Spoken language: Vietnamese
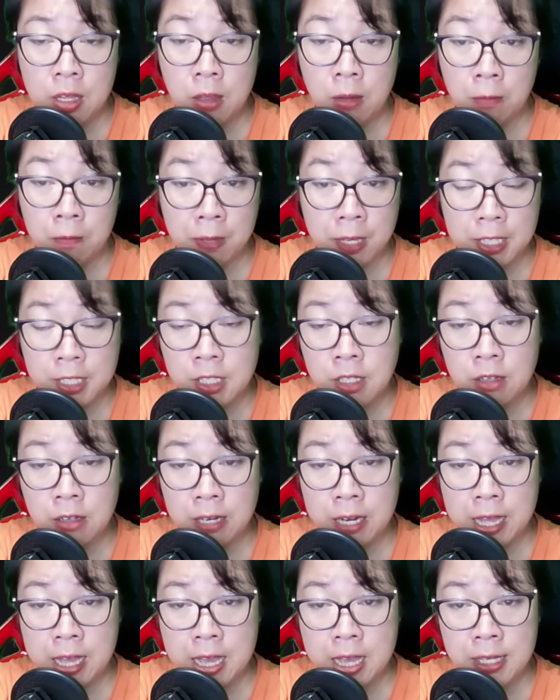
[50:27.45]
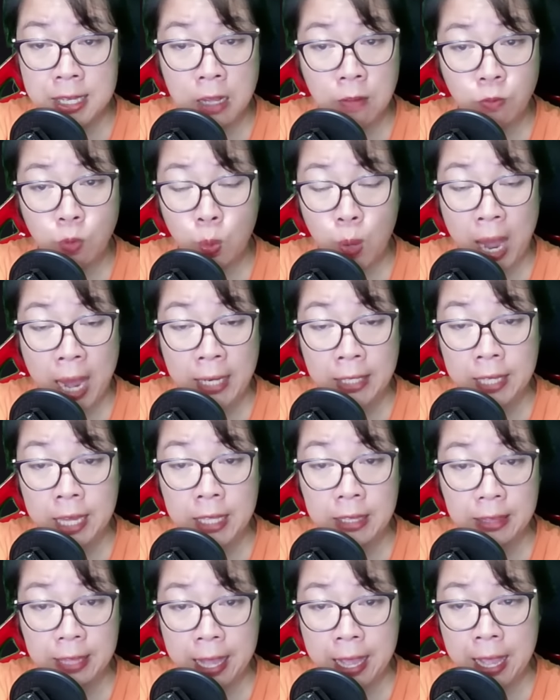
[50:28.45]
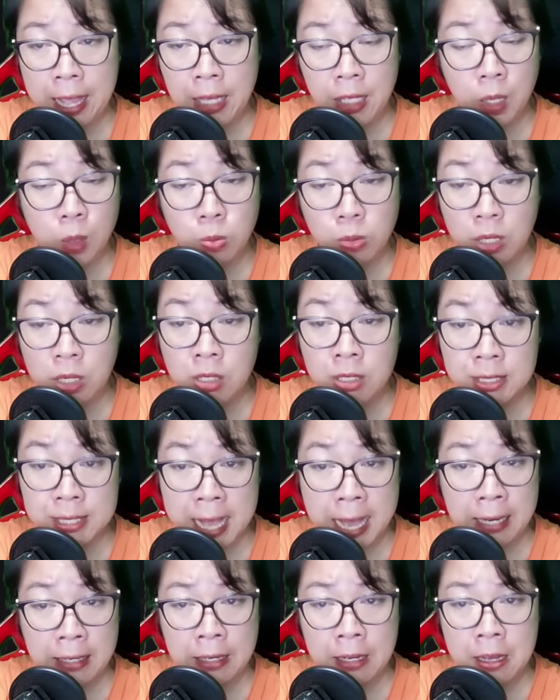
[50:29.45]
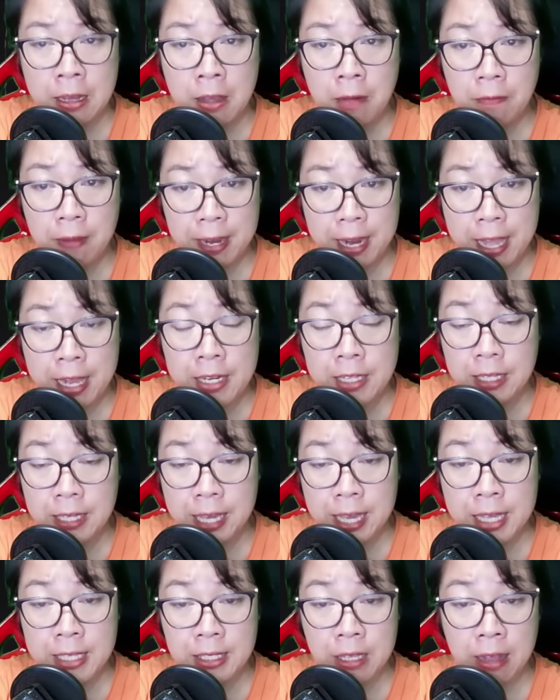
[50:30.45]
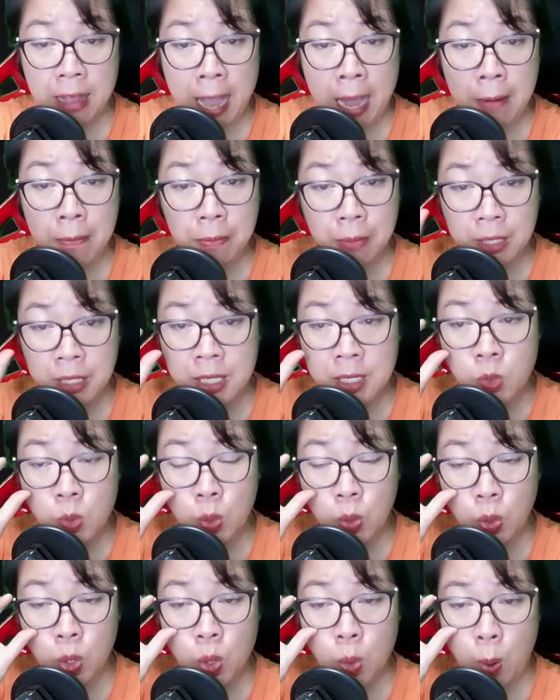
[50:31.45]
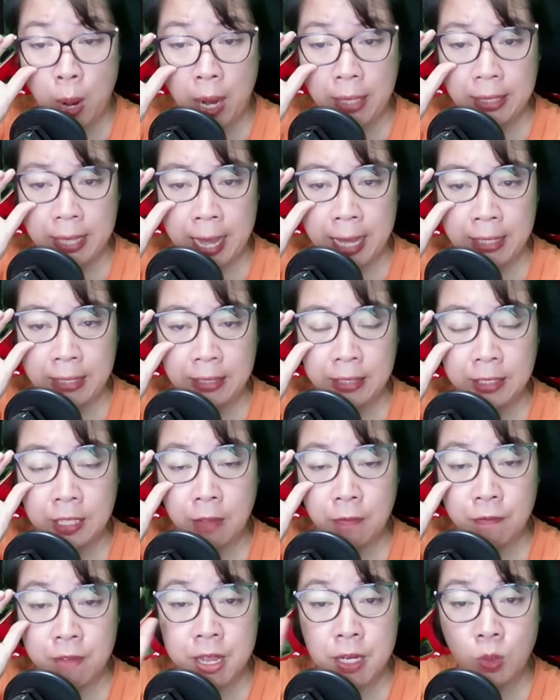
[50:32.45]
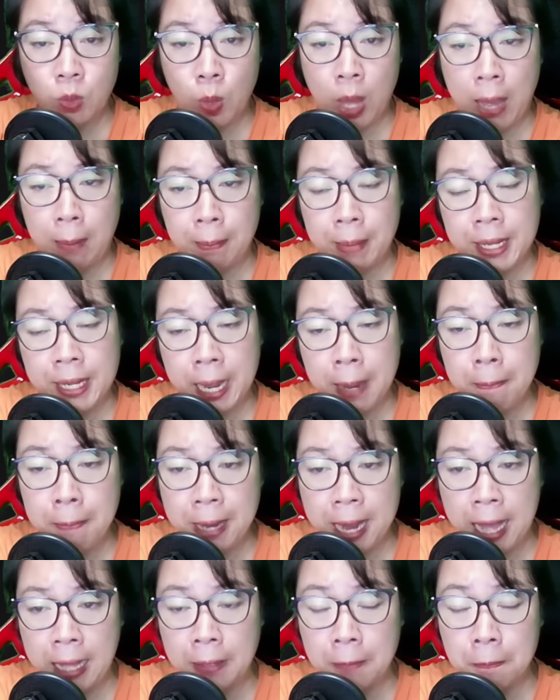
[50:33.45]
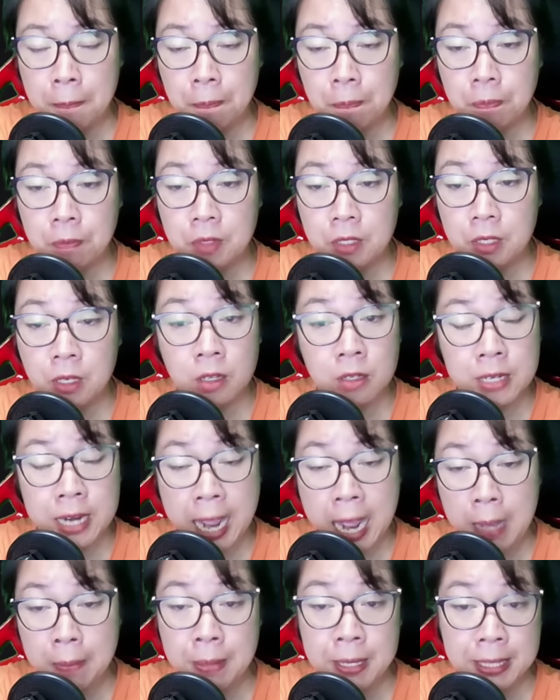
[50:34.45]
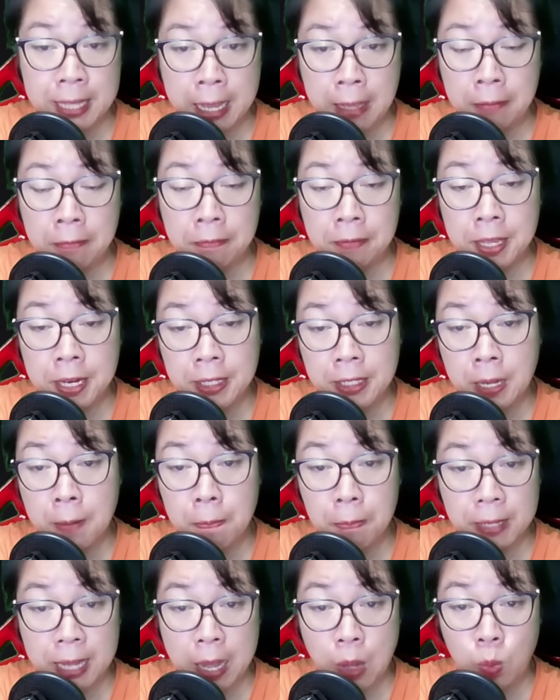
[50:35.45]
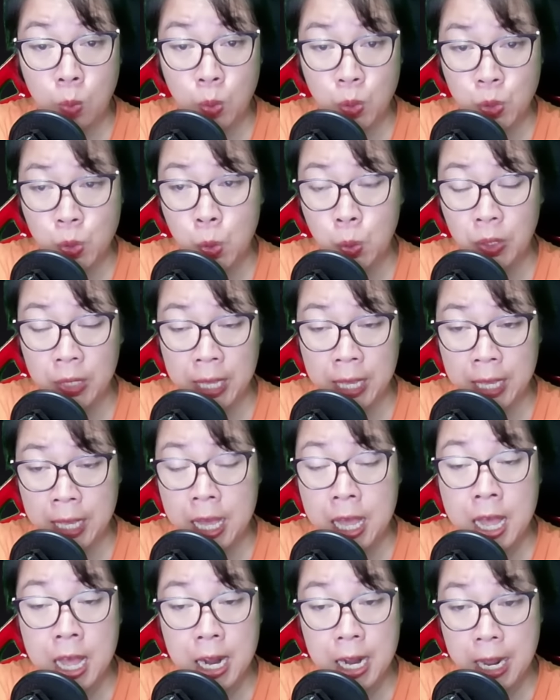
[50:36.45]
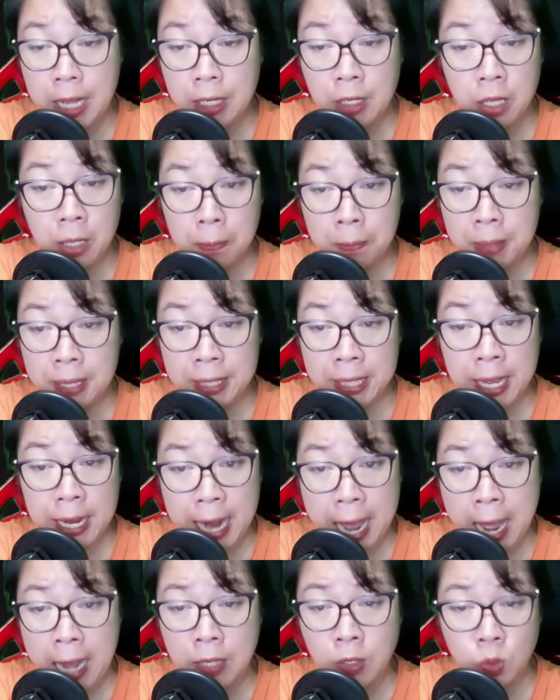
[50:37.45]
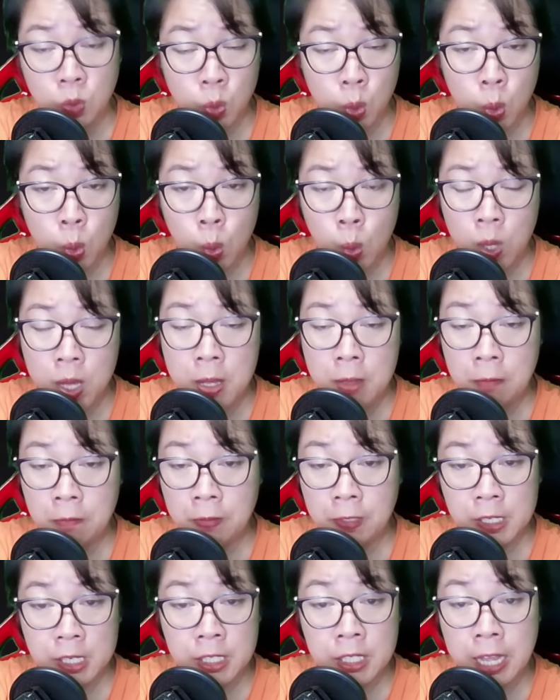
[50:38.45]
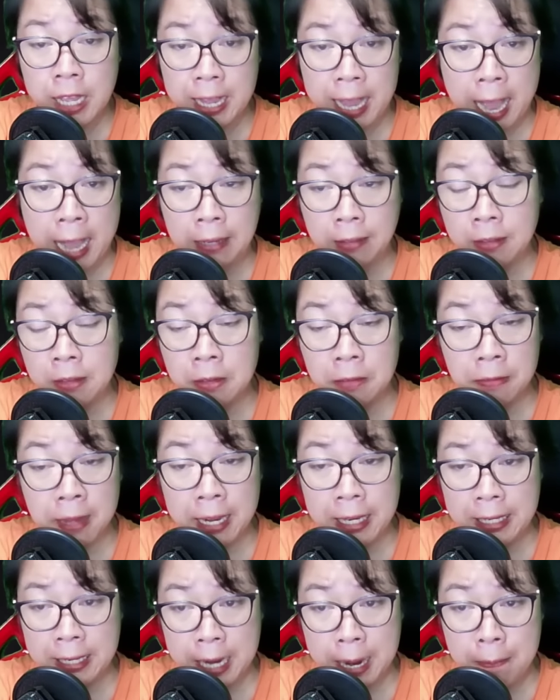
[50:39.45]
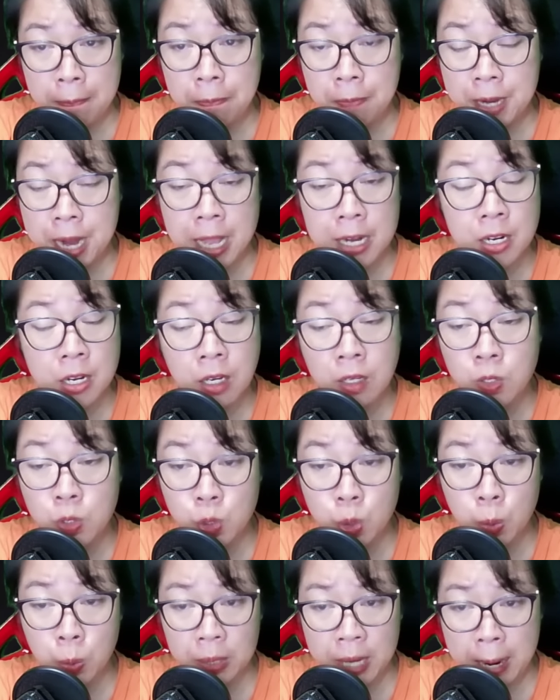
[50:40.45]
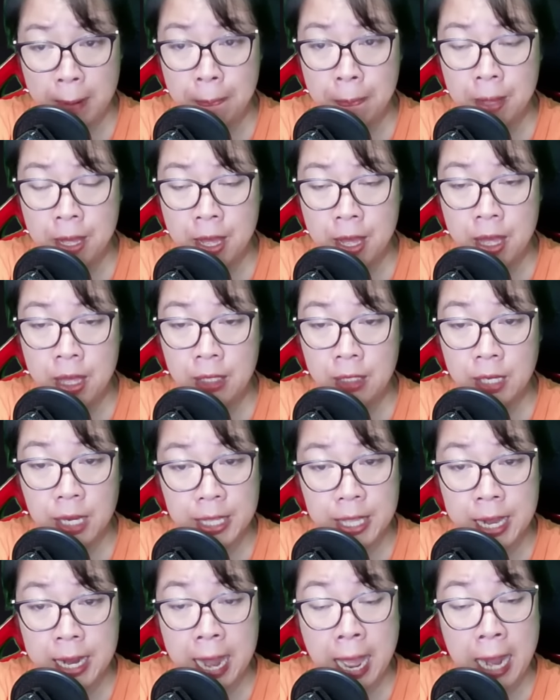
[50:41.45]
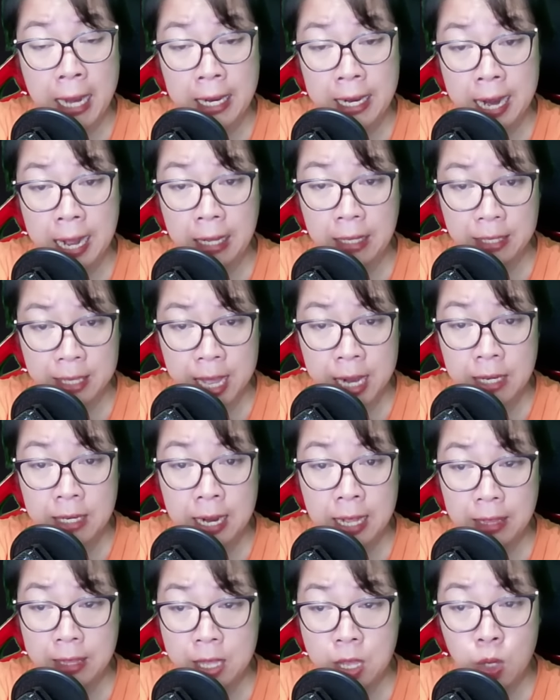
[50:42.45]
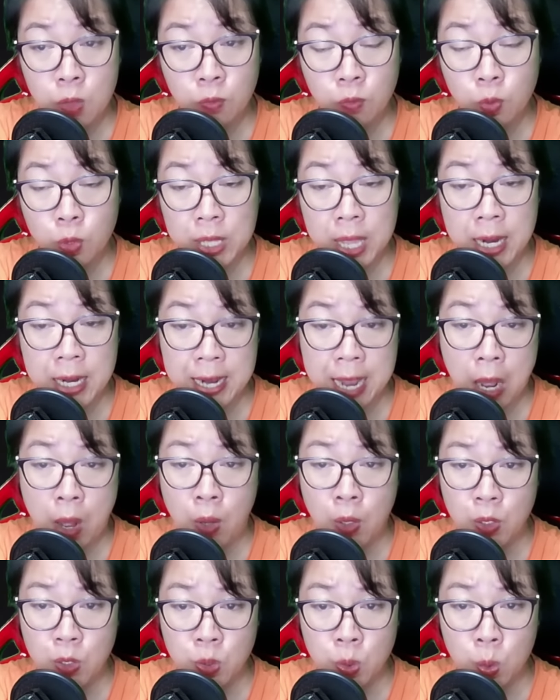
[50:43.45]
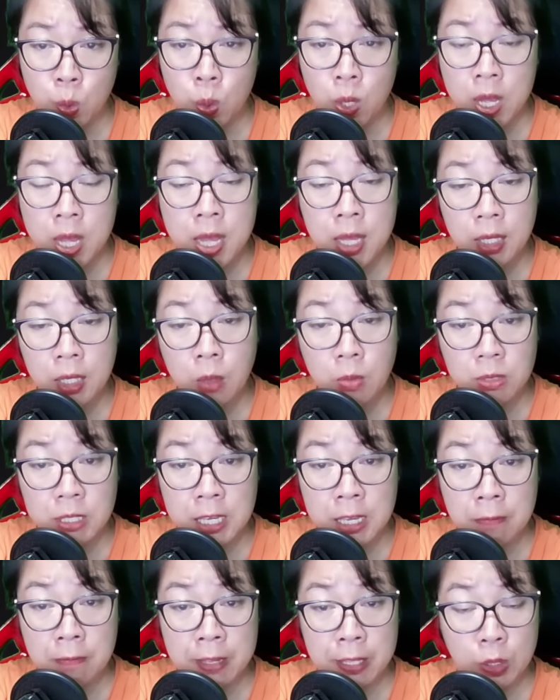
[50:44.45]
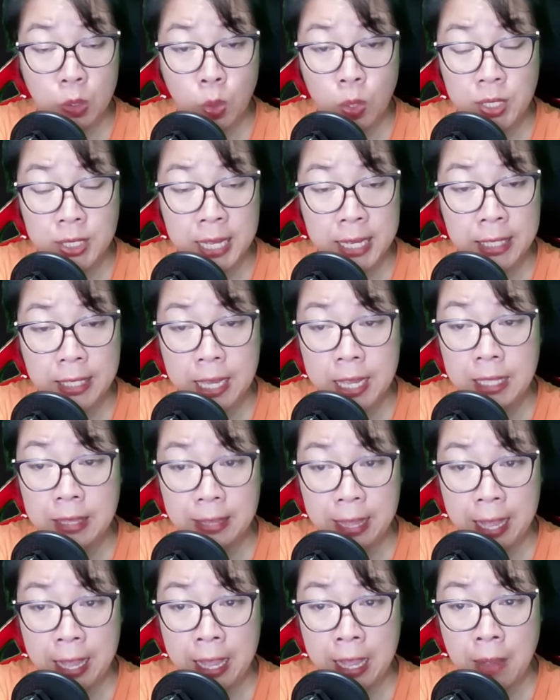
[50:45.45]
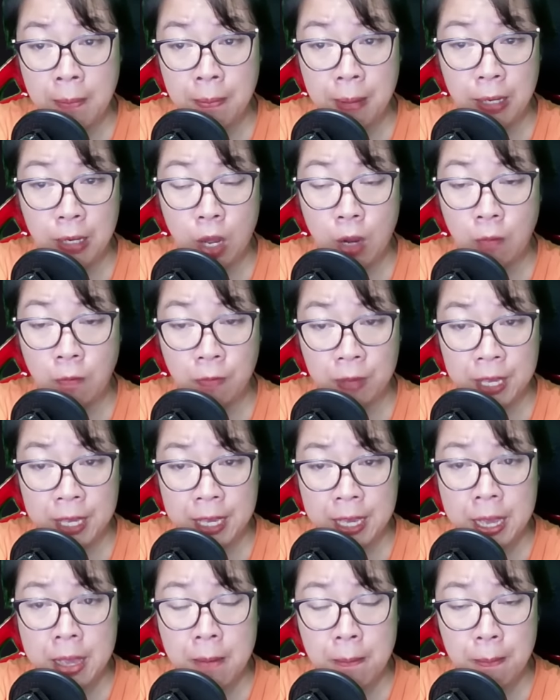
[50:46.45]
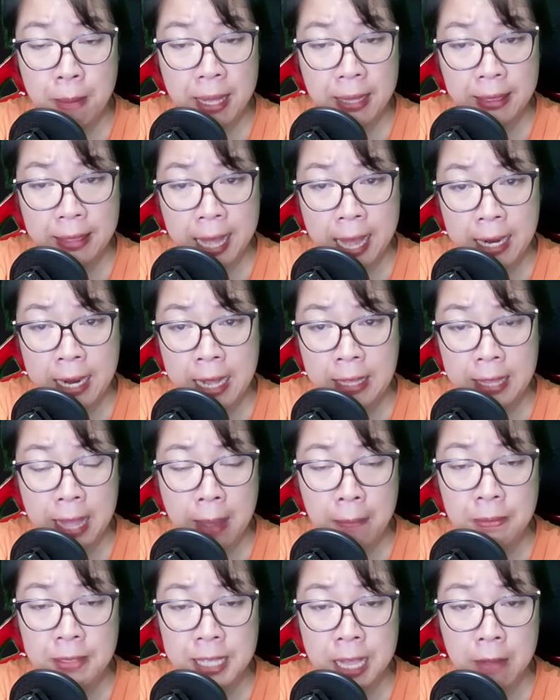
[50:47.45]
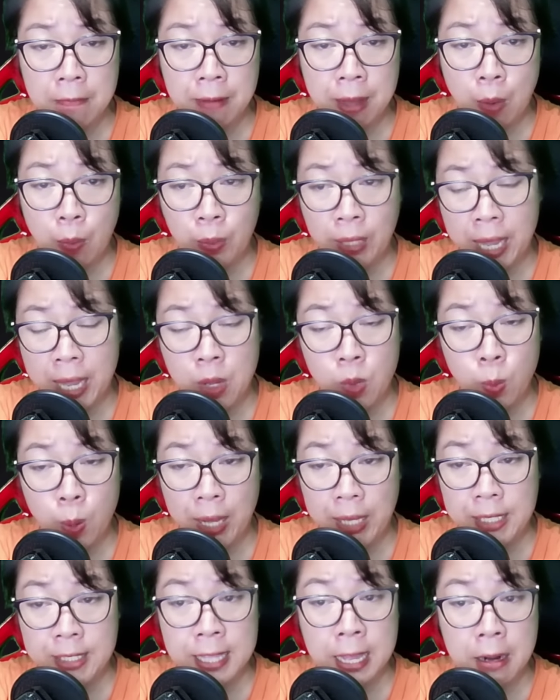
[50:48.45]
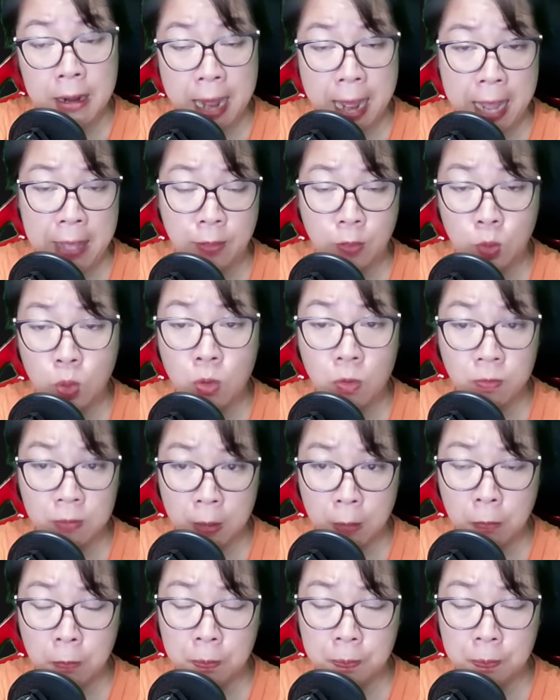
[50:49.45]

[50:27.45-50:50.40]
Việc xử lý các vụ án kinh tế không đơn giản, phải đến khi dự án mới của tôi hoàn thành thì phiên tòa mới khép lại hơn 20 thành viên cấp cao của dụ thị lần lượt bị kết án tù với thời hạn từ vài năm đến hơn chục năm. Người nhận án nặng nhất là thiếu phu nhân nhà họ dụ, không chỉ vì tội danh kinh tế mà còn vì bà ta đã tham gia vào kế hoạch sát hại Tô Phong.